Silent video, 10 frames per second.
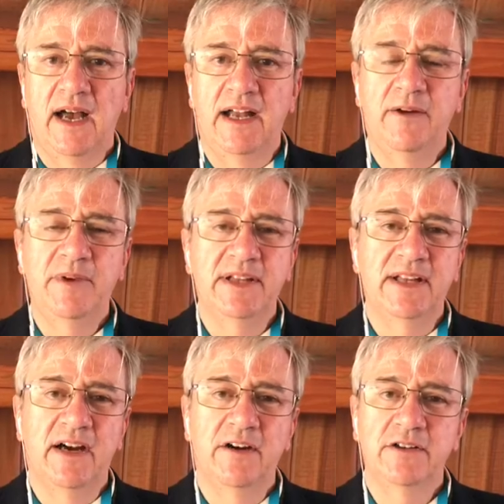Han
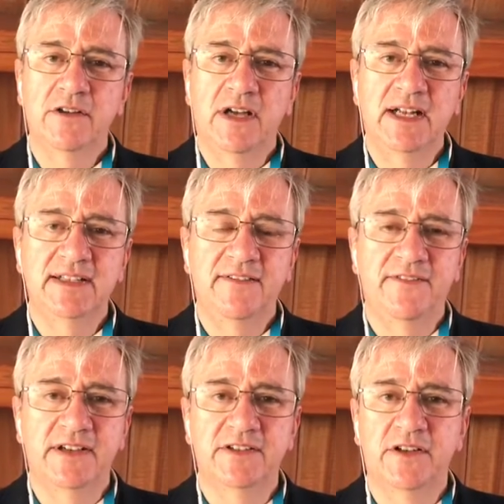aumentado todas las
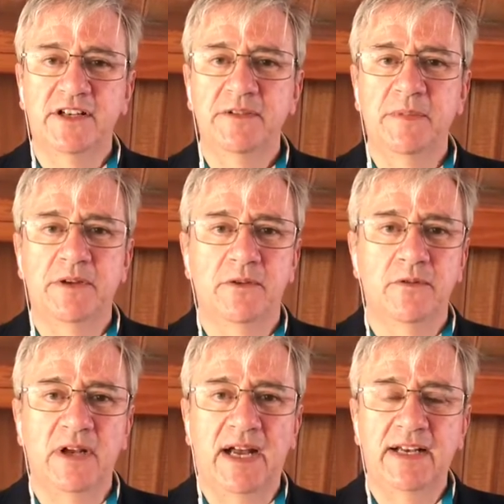infecciones
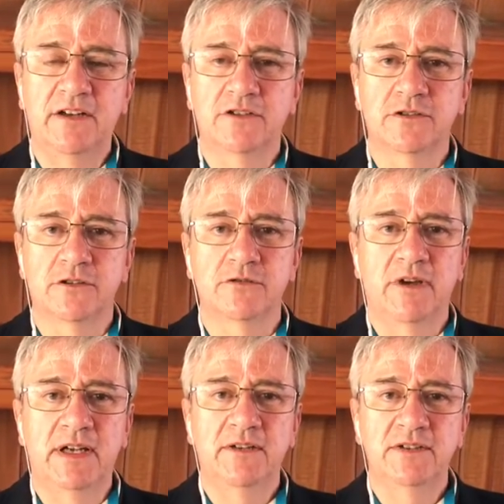perioculares, los
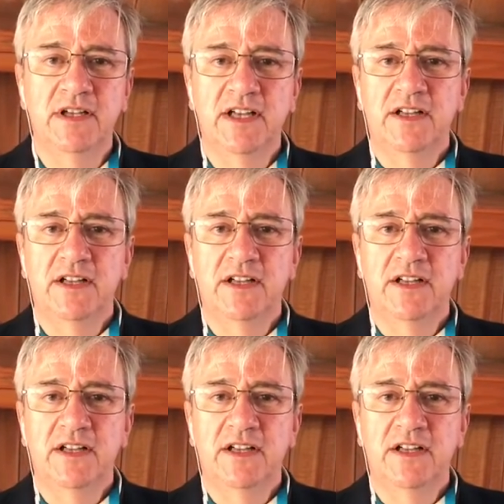orzuelos,